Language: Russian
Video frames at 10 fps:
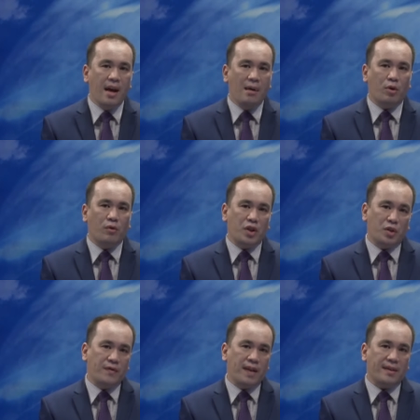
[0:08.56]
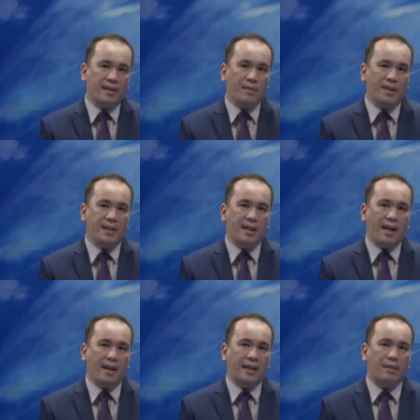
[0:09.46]
По видеосвязи заместители
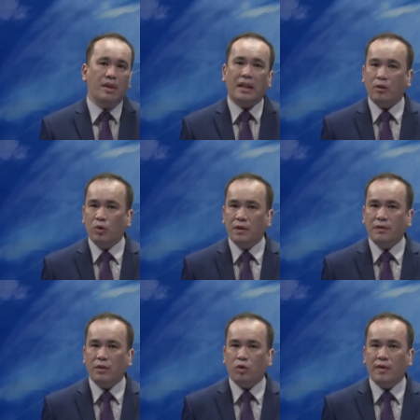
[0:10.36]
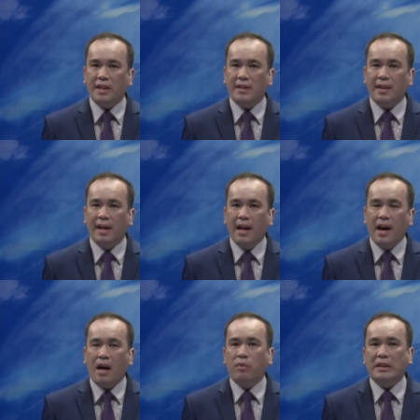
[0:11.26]
Акима районов и руководитель
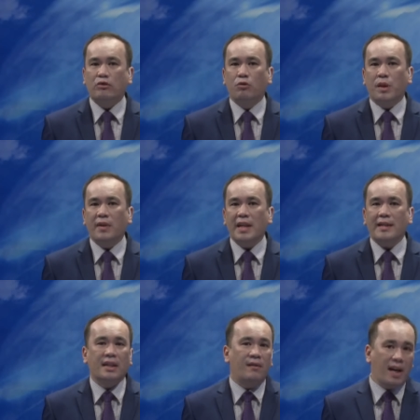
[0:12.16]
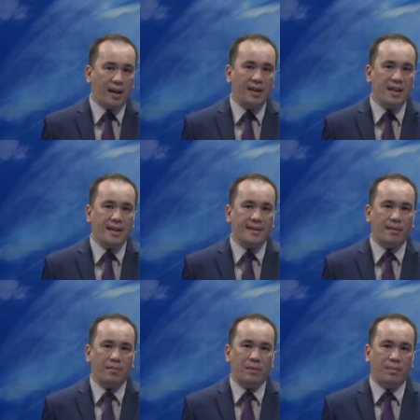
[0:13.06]
областного управления здравоохранения
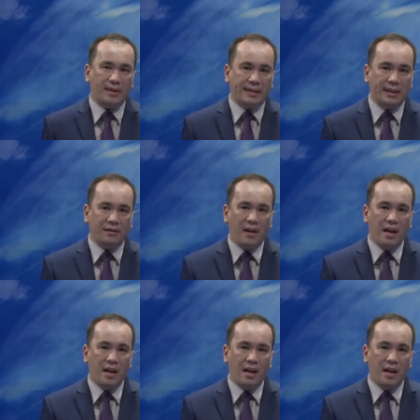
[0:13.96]
Сабит Пазылов